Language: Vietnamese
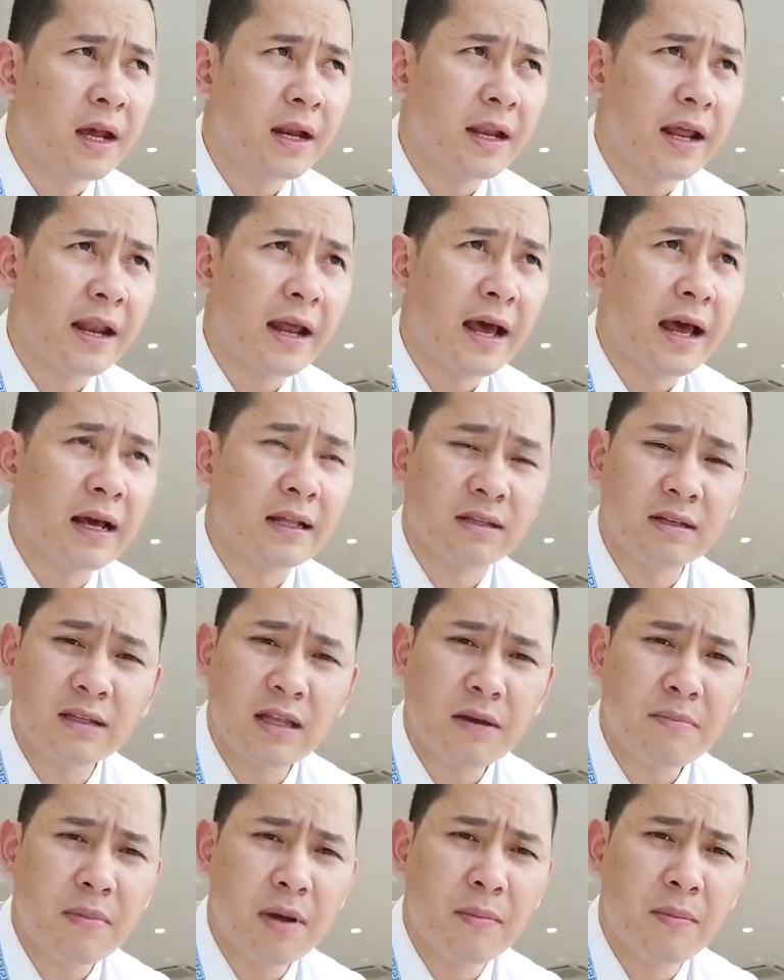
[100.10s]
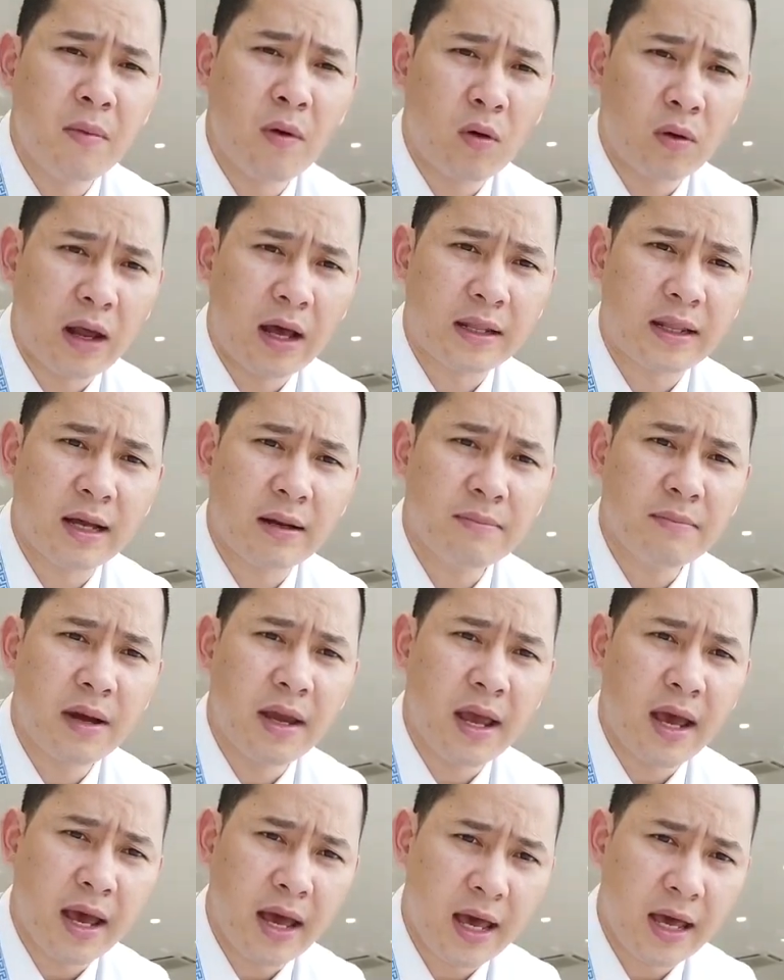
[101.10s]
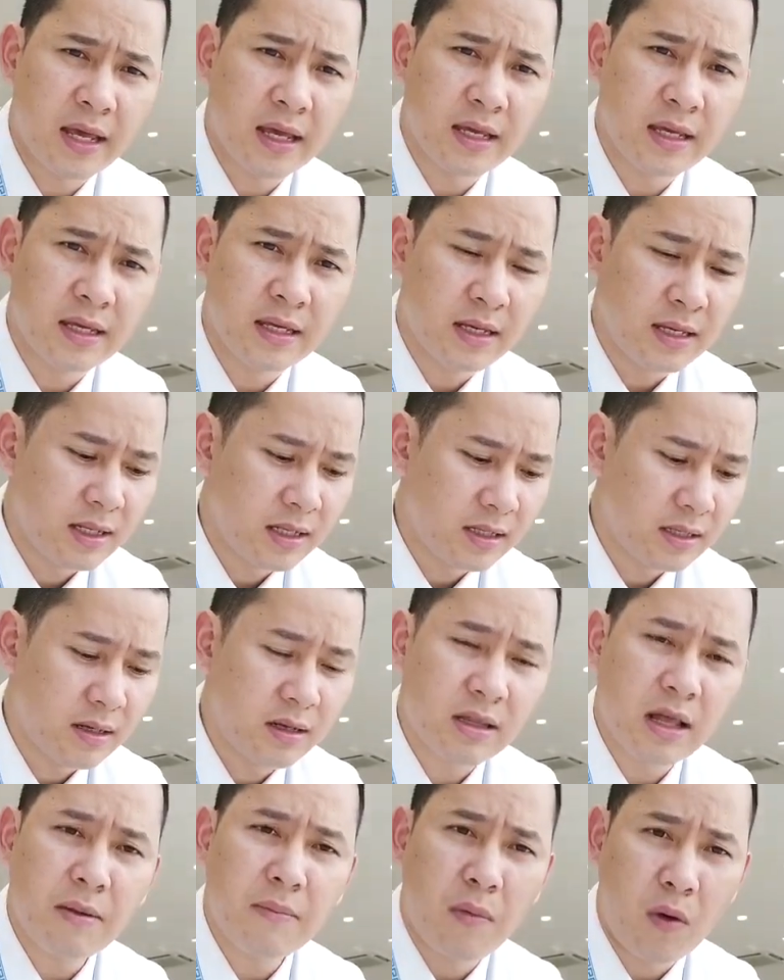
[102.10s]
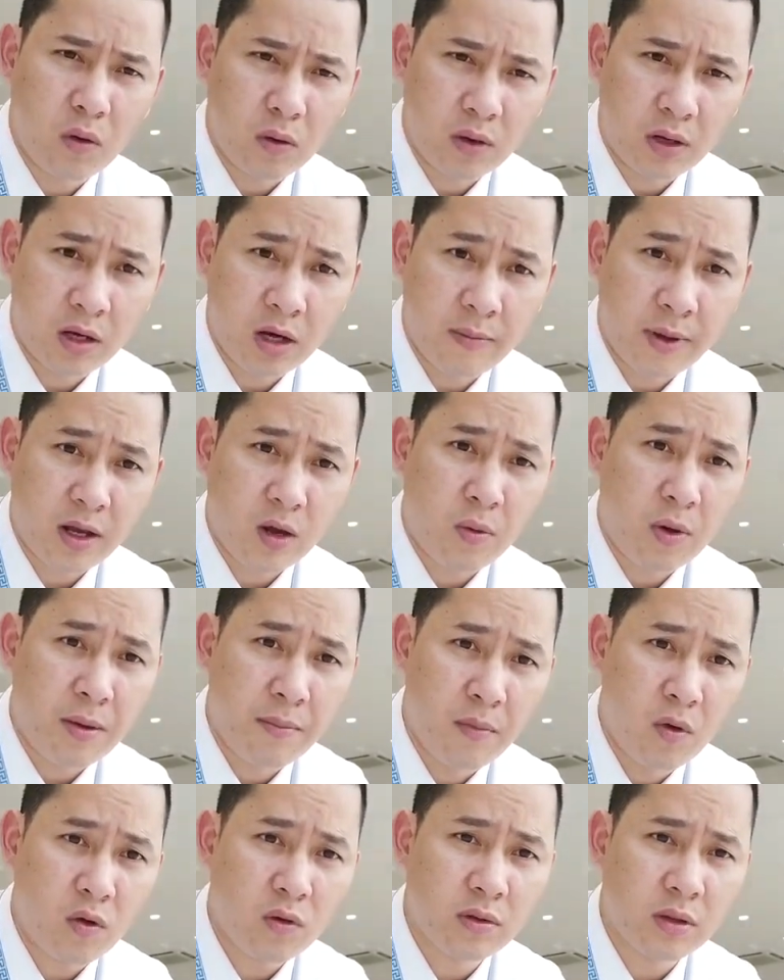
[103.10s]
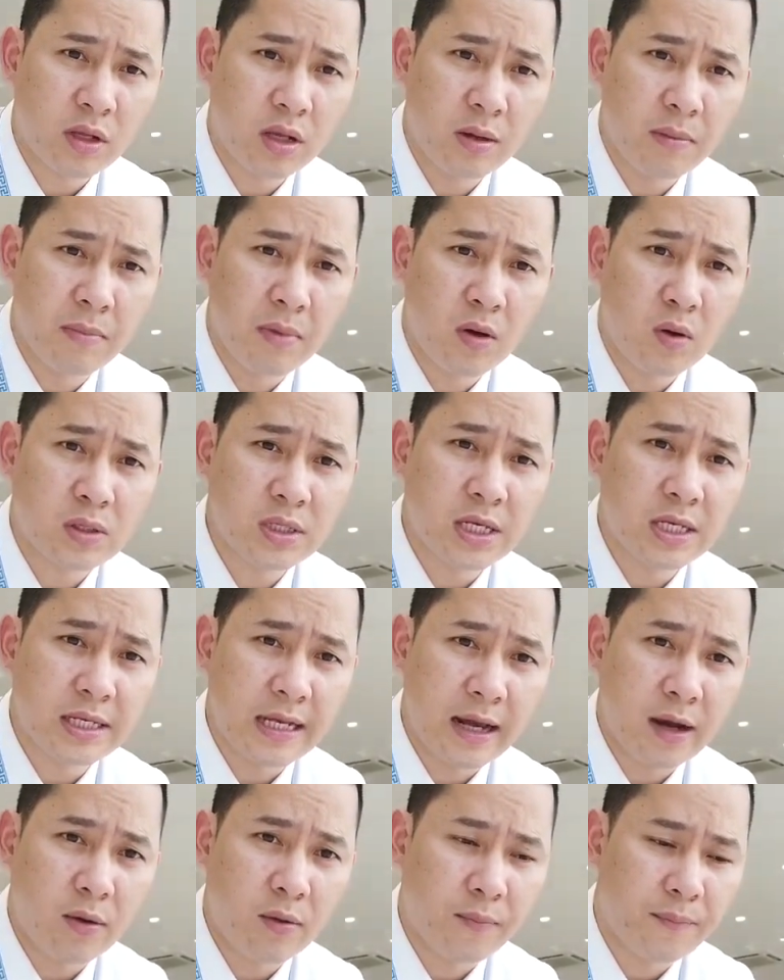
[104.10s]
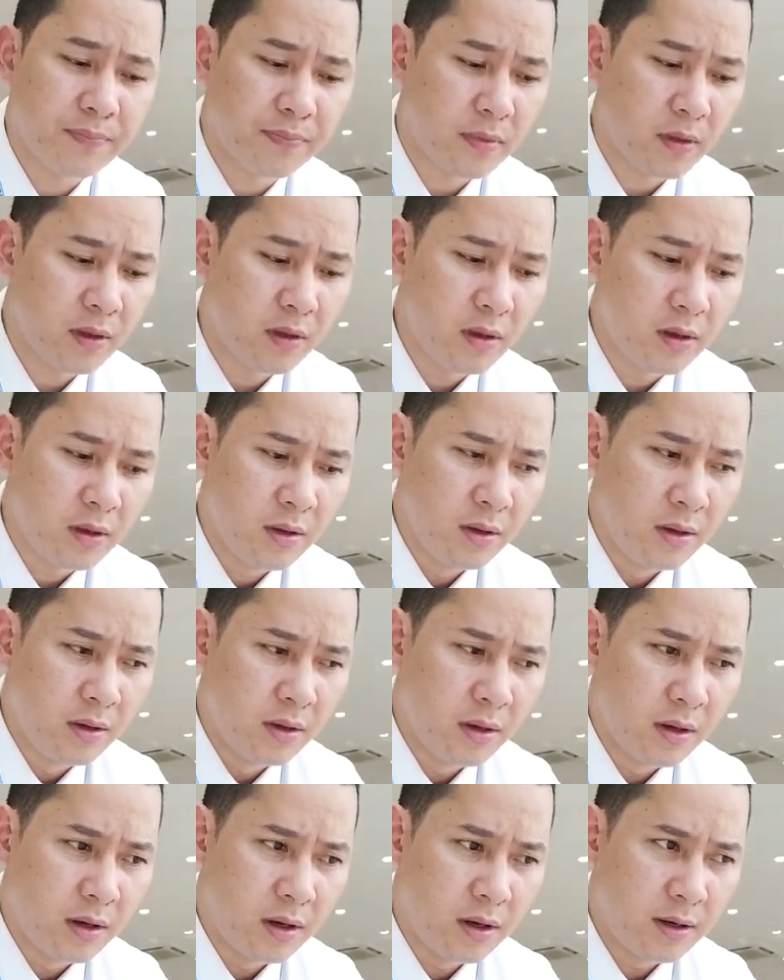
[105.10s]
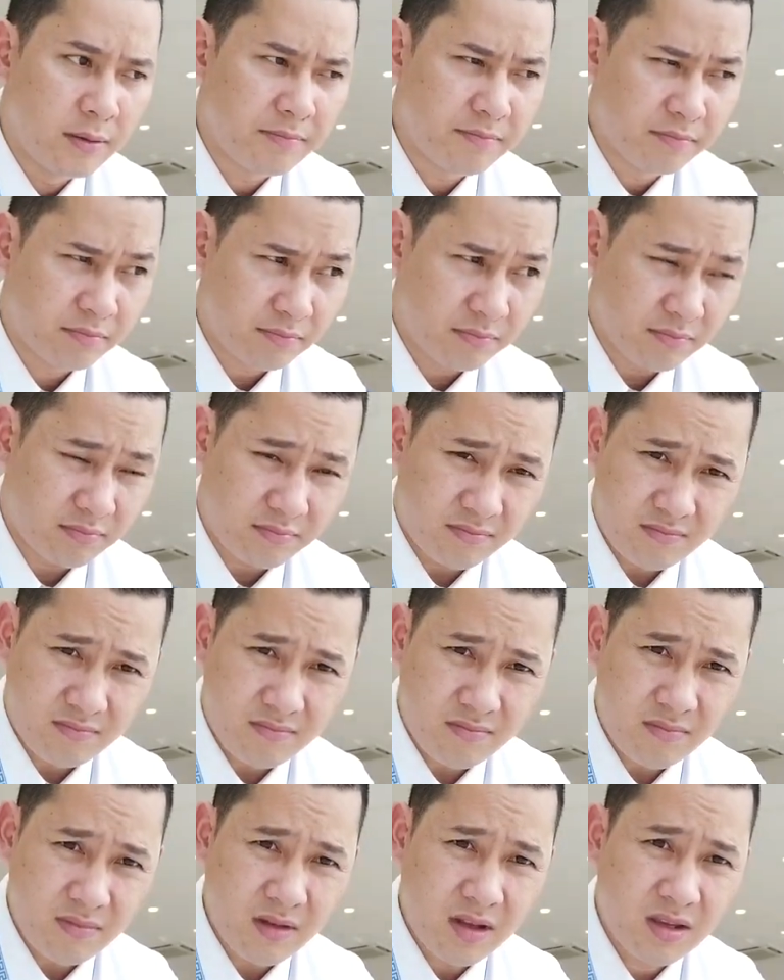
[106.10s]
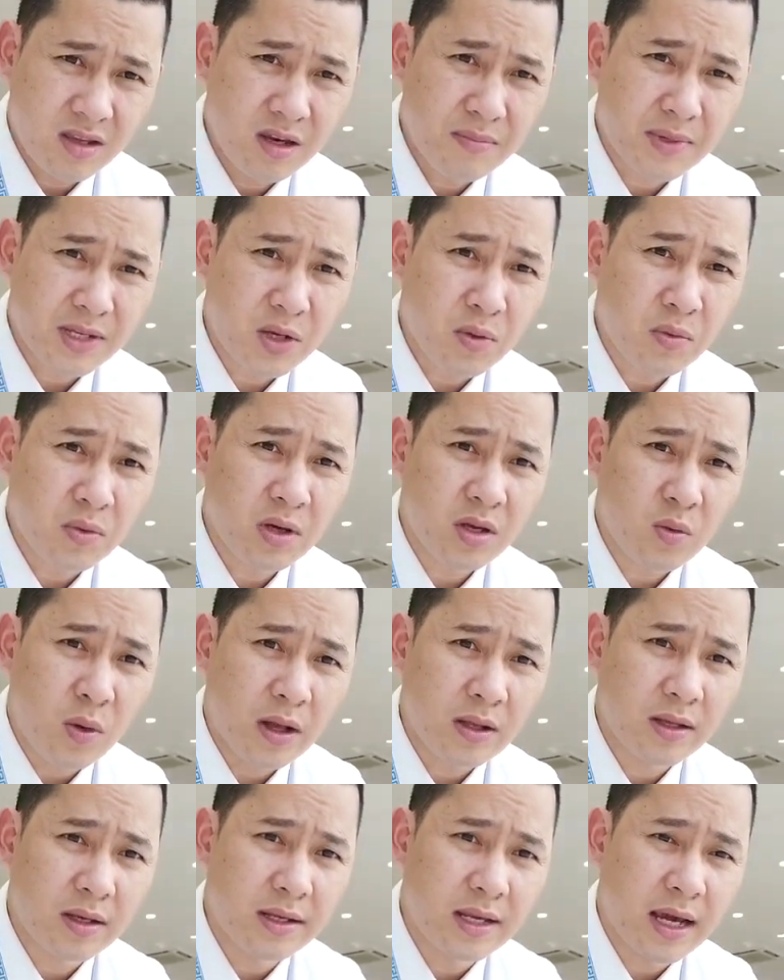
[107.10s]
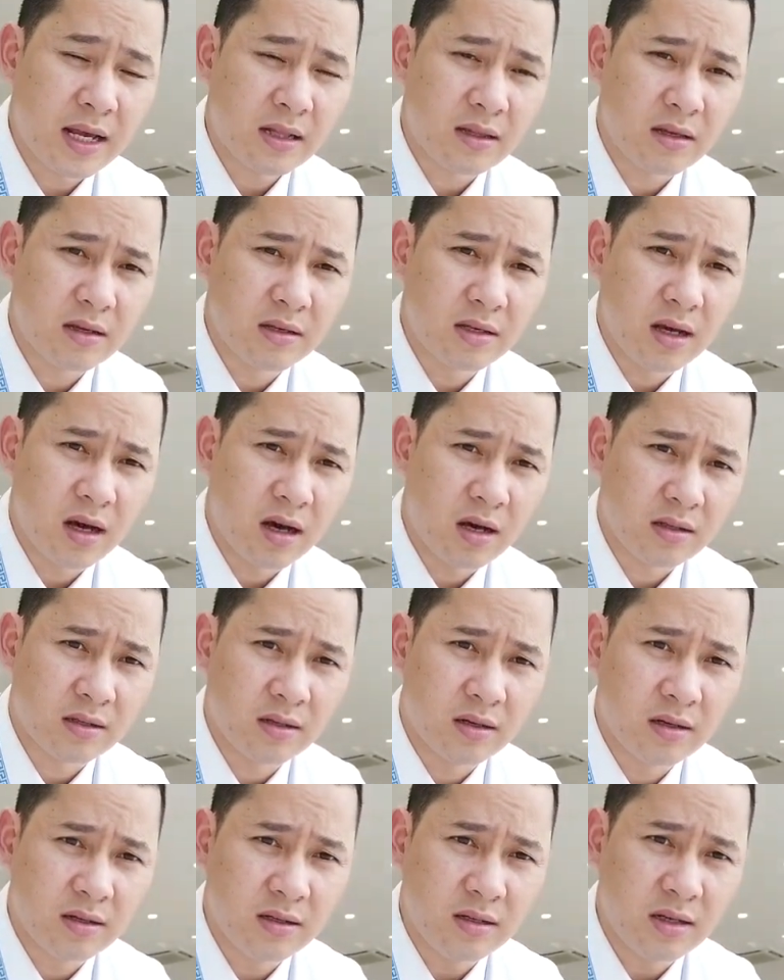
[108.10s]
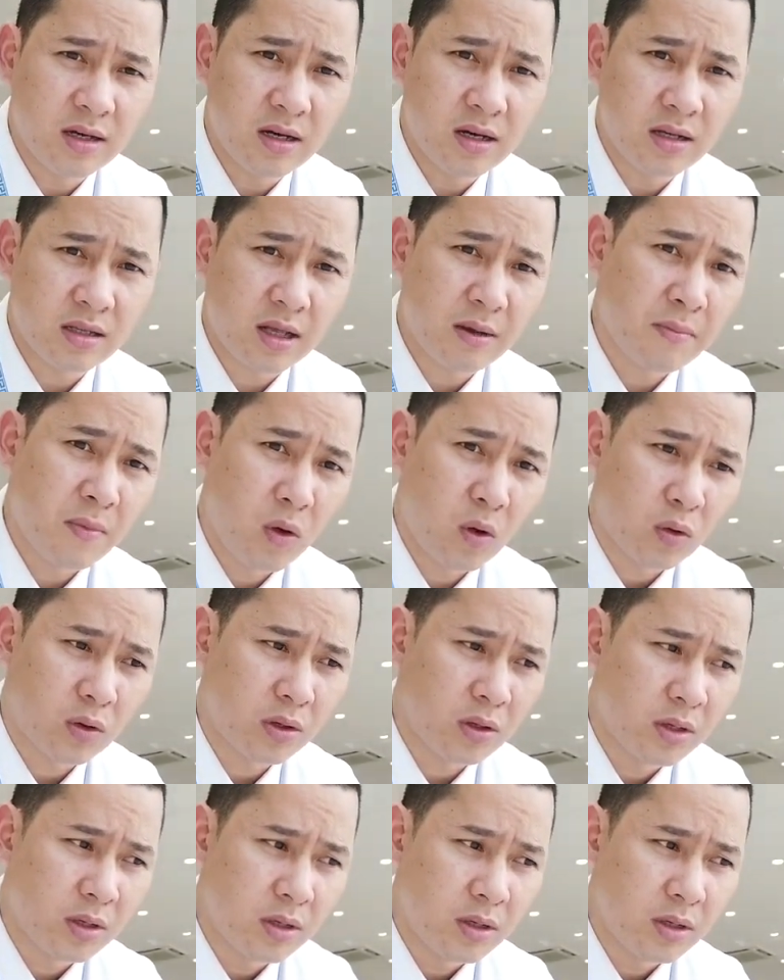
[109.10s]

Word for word: đặt hàng tới tháng 11 à tháng 12 tới tháng 1 năm 2021 thì mới có xe giao à, nhưng mà trong cái khoảng thời gian từ giờ tới uh, tháng 1